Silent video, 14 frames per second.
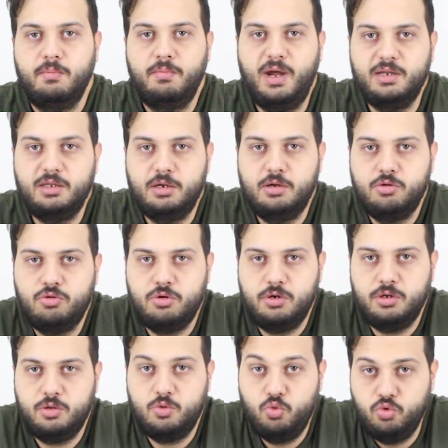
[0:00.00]
Mert
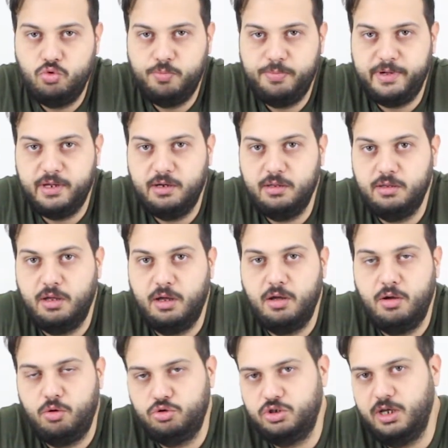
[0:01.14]
Elektronik YouTube kanalına
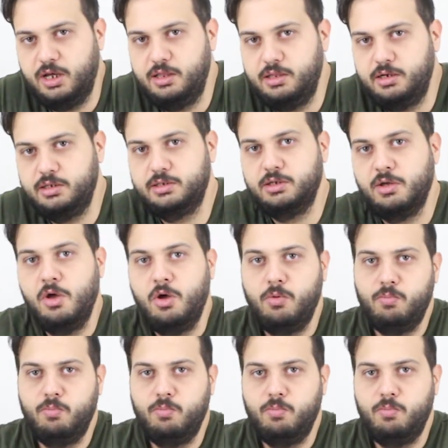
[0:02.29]
hoş geldiniz.